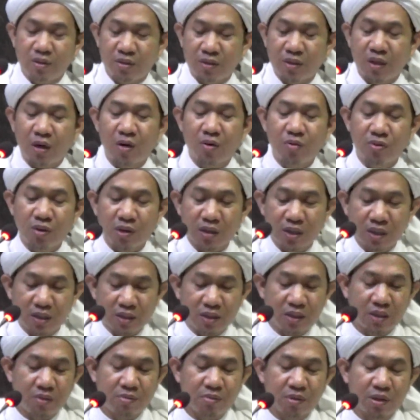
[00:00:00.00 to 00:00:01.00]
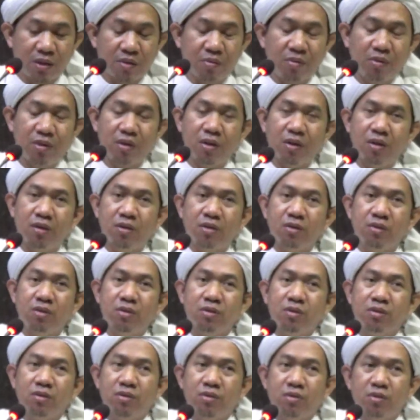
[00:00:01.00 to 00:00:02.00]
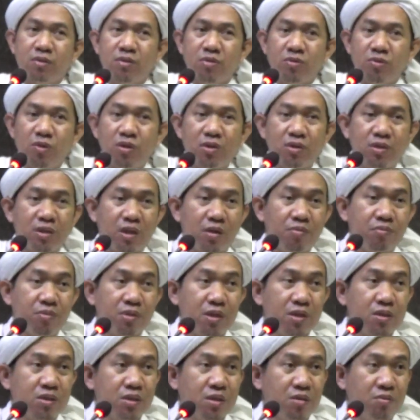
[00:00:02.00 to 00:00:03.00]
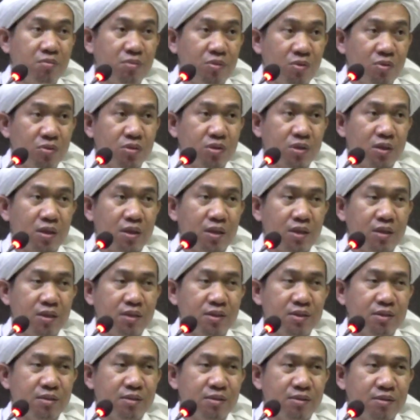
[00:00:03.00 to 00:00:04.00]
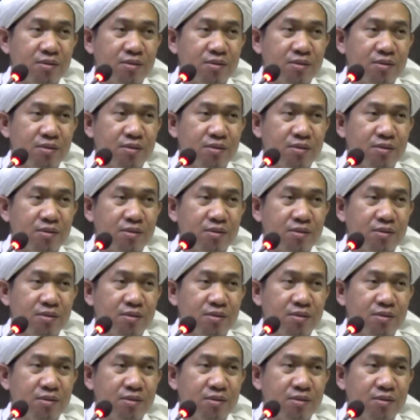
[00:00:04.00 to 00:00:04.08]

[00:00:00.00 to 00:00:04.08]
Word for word: nyawa kita bagaimana Islam tasamuh sekali